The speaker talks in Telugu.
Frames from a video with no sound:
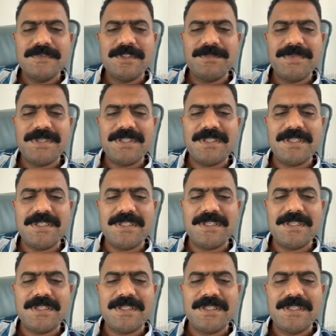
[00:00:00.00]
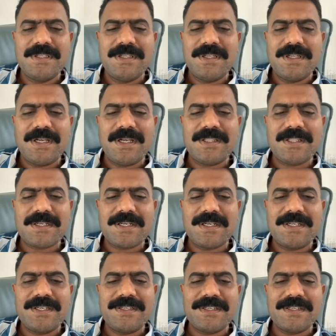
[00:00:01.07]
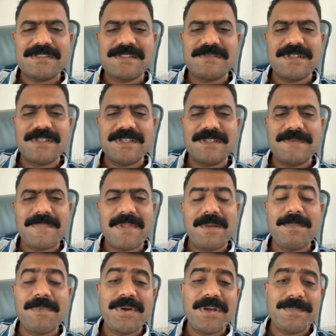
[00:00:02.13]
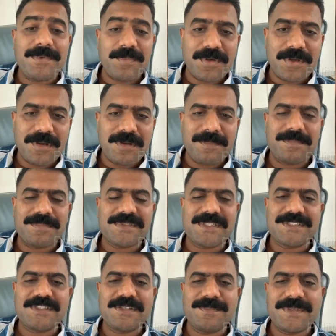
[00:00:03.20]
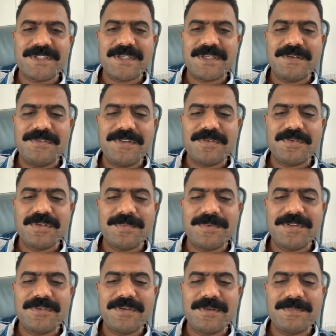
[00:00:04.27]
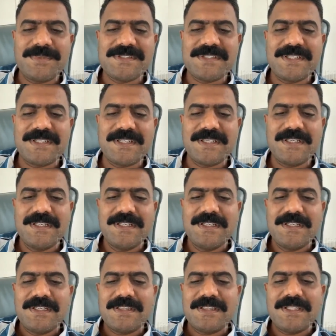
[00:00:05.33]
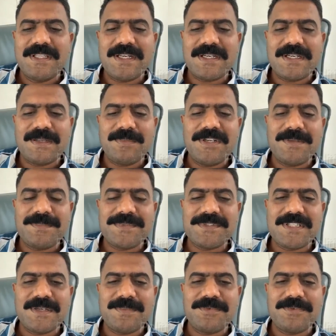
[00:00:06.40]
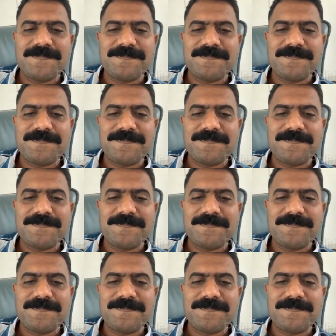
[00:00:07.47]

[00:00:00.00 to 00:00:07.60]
మీ ఆధార్ కార్డ్ డీటెయిల్స్ ఇవ్వండి అమ్మఒడి సంక్షేమ పథకాలు కొంతమంది ఏమైనా మిస్ అయితే దానిలోకి డబ్బులు వేపిస్తాము